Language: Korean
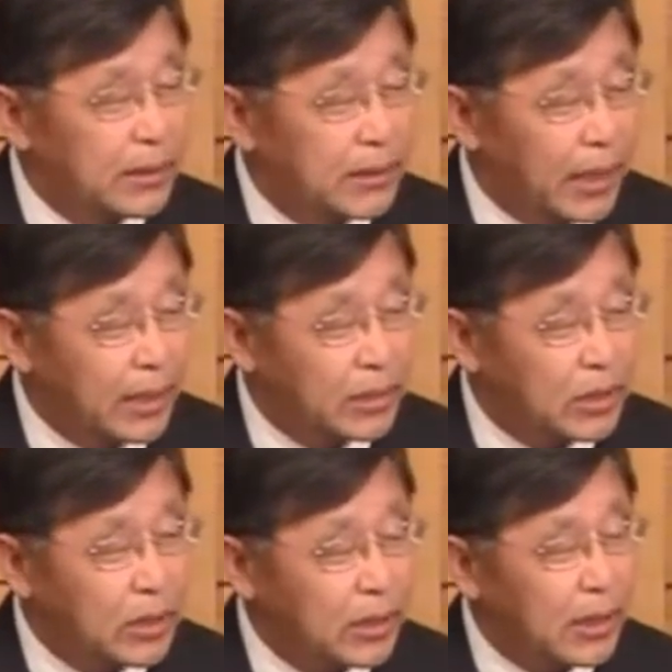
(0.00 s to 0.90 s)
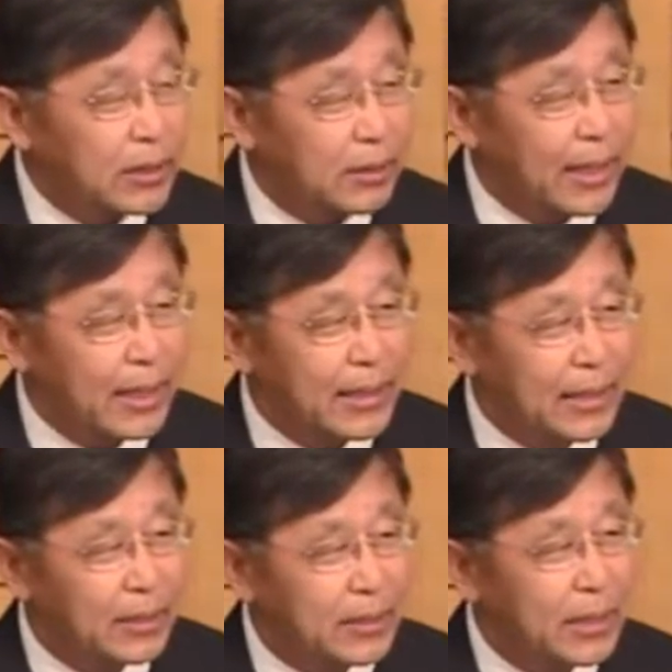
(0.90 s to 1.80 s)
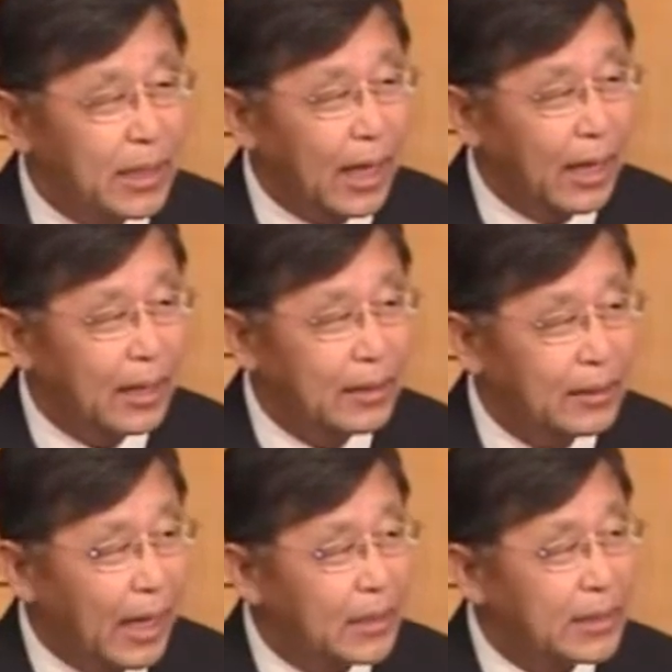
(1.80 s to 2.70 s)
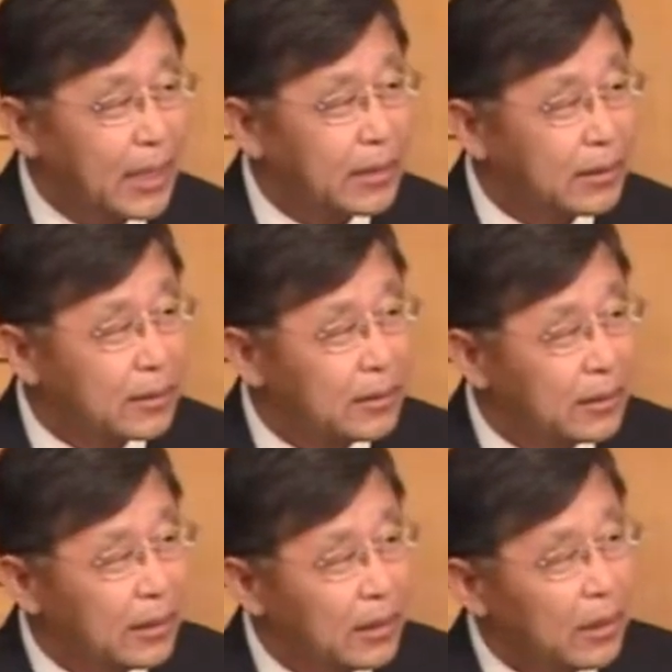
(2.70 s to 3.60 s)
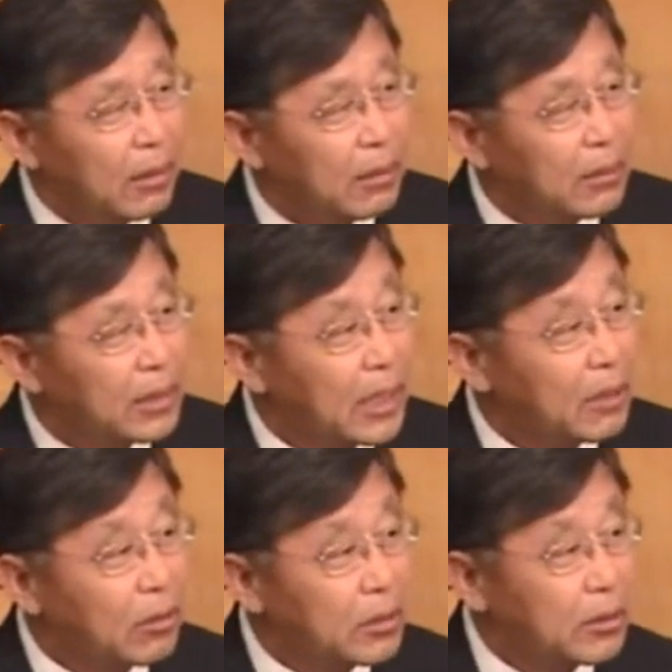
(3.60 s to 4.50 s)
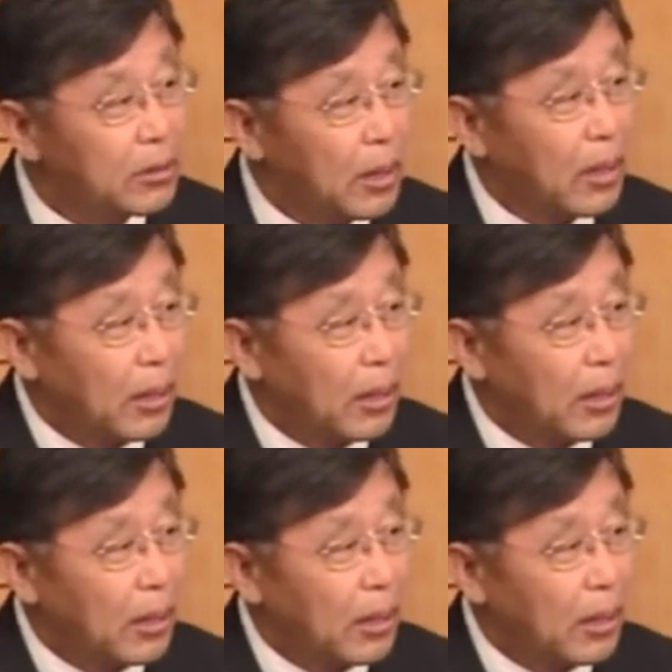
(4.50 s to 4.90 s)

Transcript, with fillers: 제일 측근에서 따라다녔으니까 다 자기들은 거기에 대한 어떤